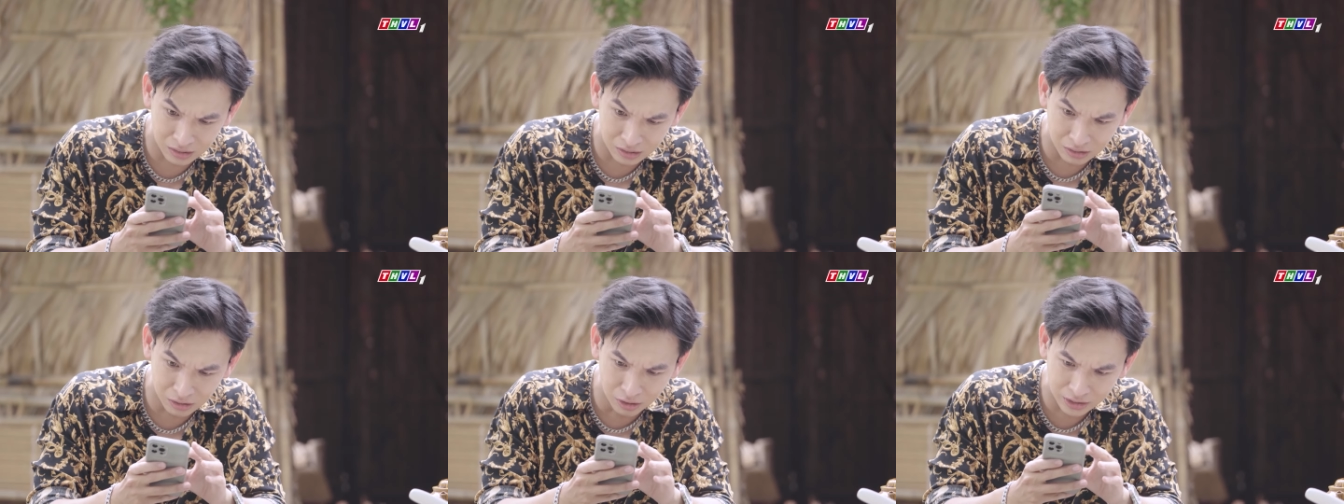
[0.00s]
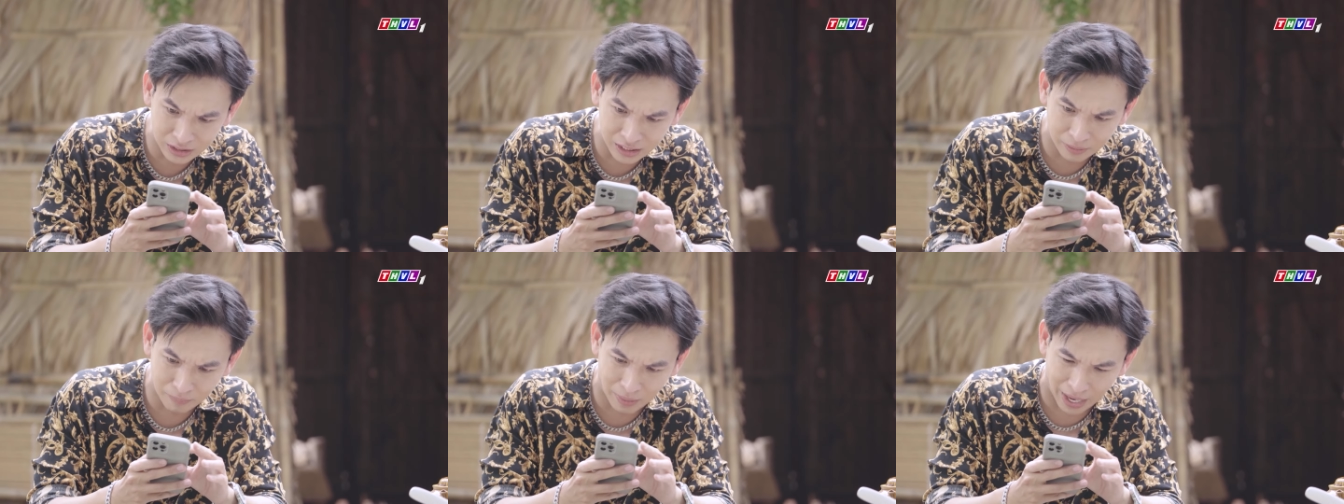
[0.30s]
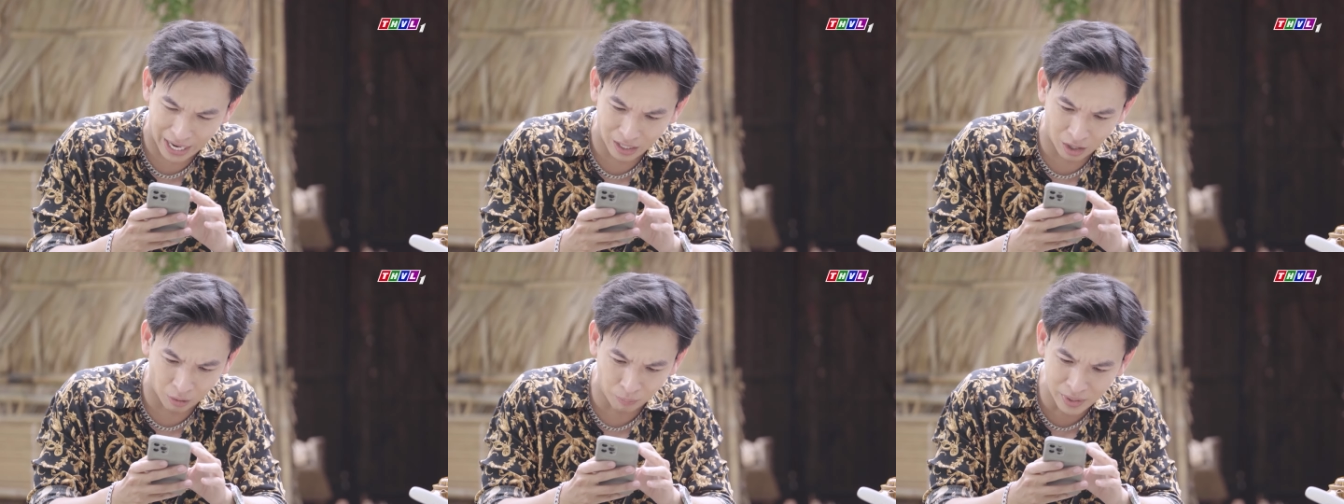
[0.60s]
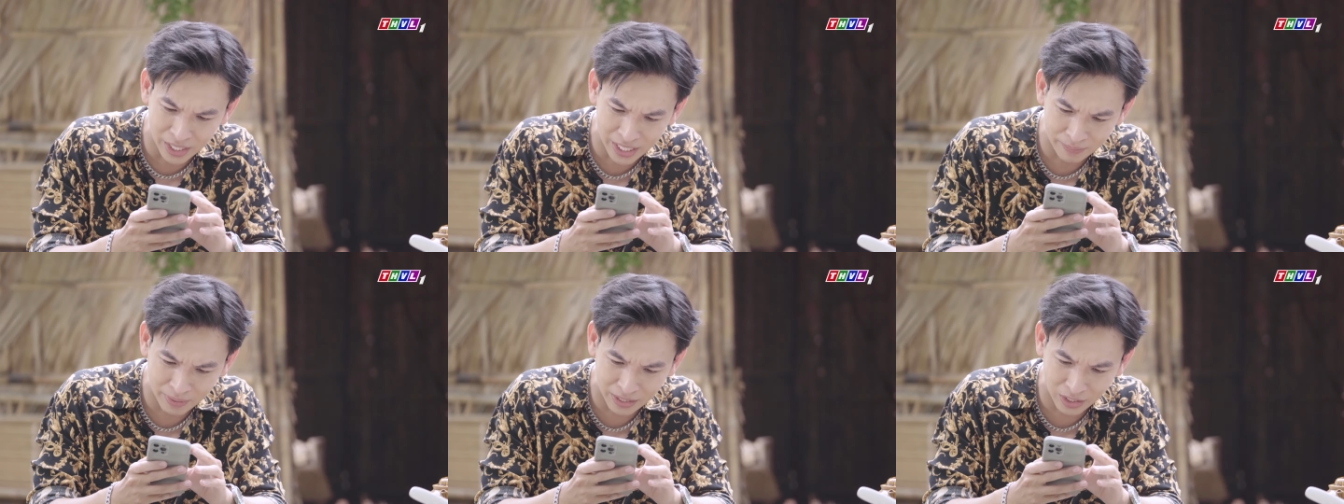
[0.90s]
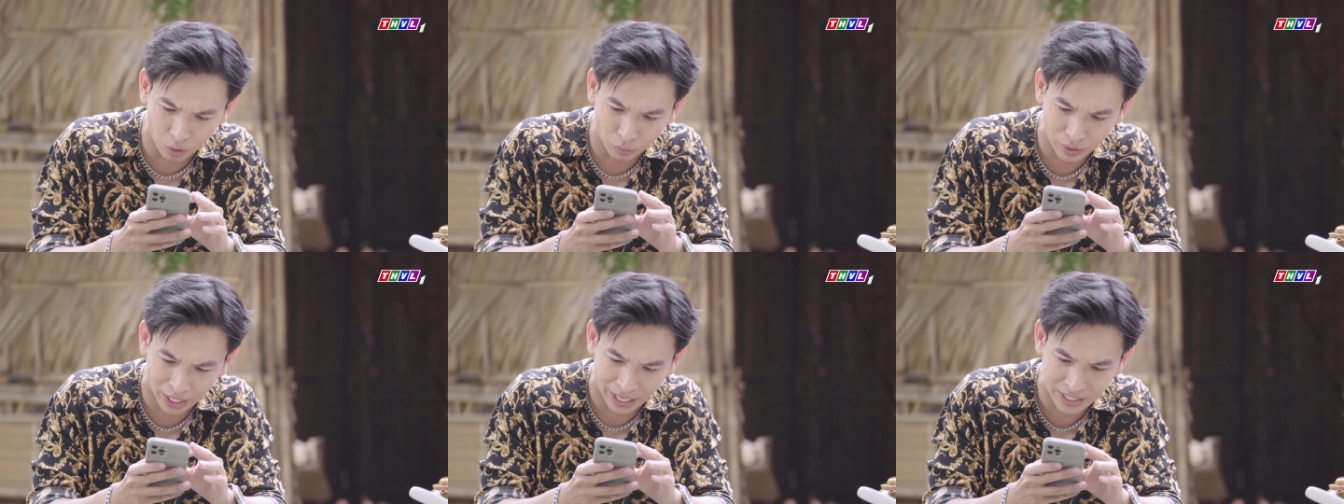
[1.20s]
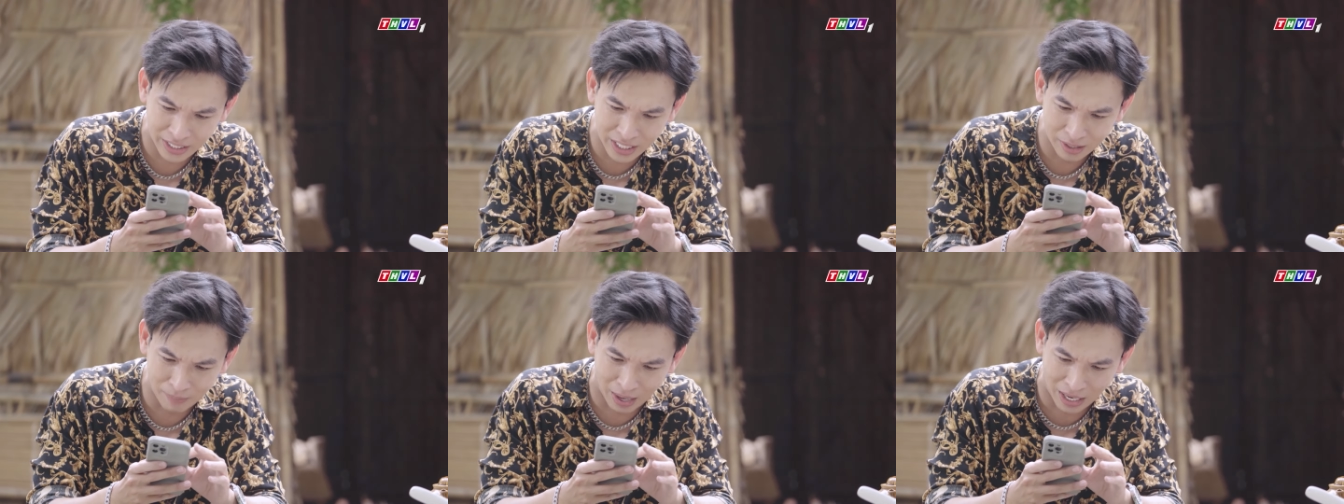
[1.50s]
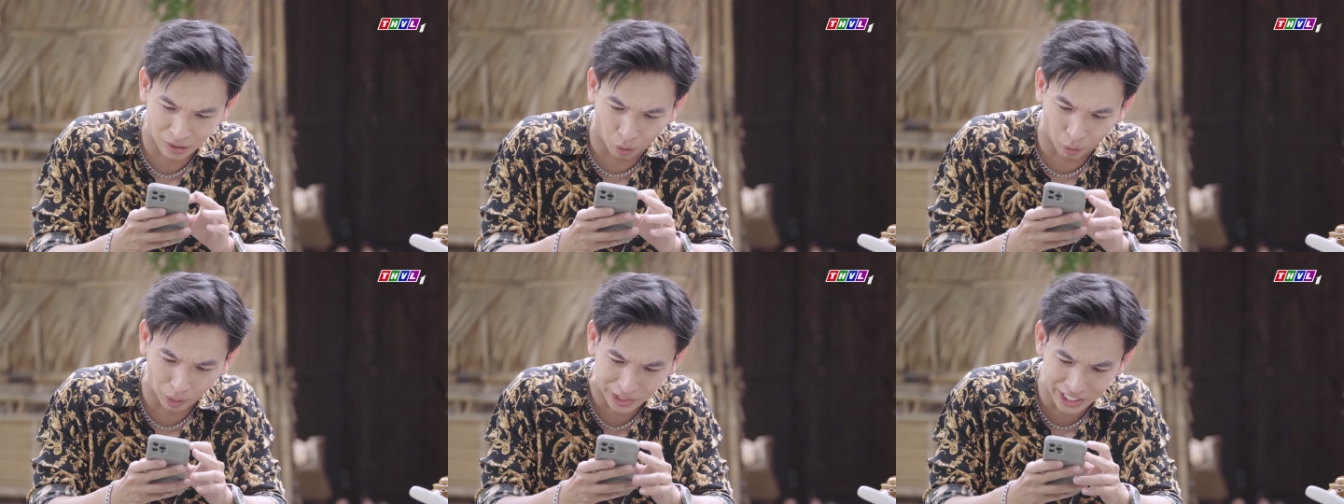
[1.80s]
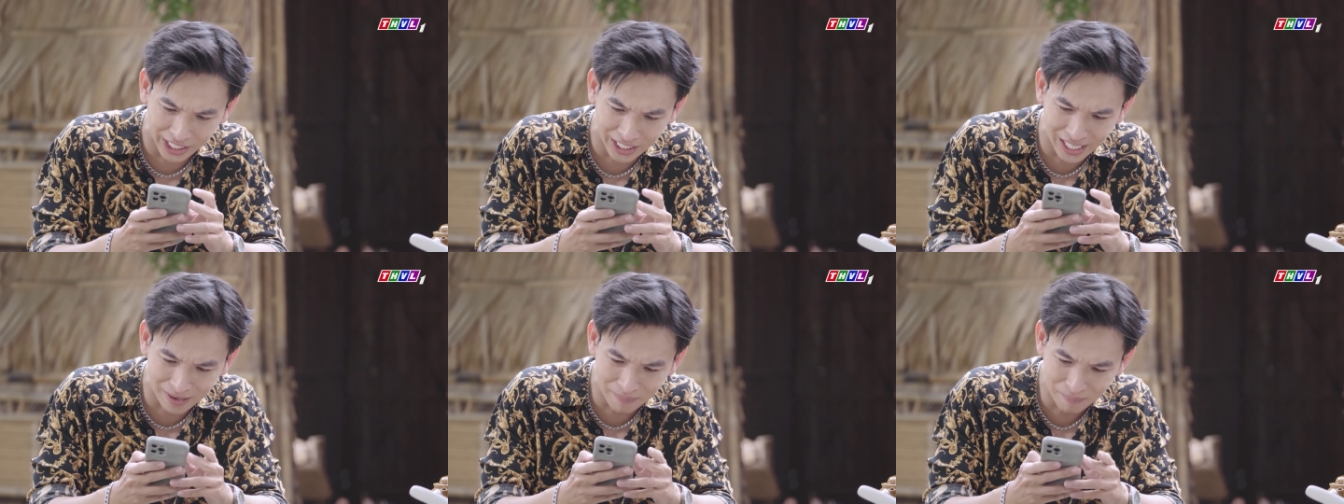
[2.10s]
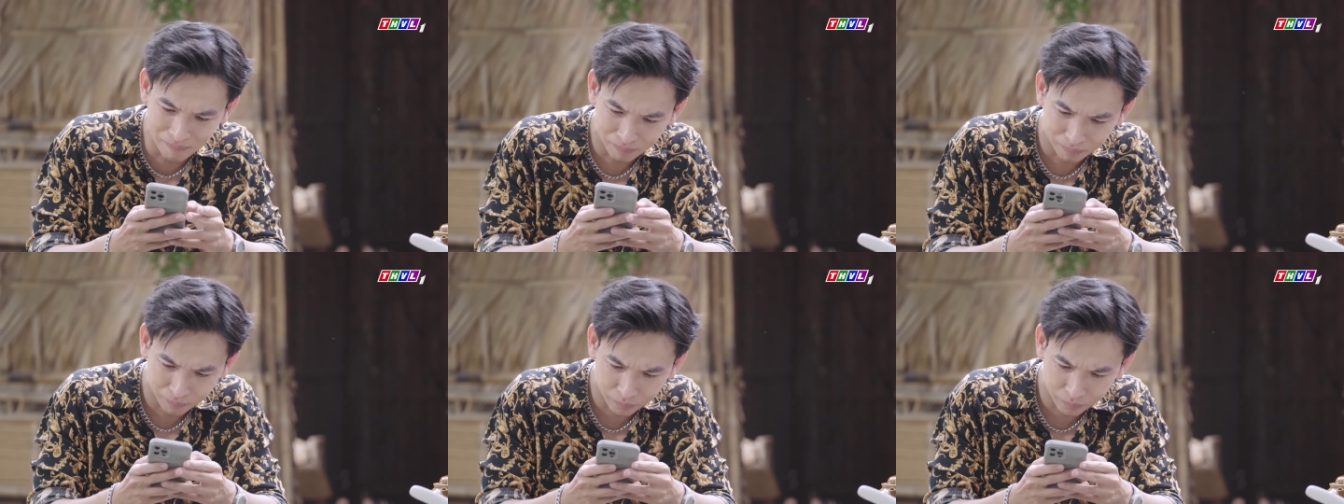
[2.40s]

lướt trên mạng không biết mấy vụ này chứ bà nổi tiếng lắm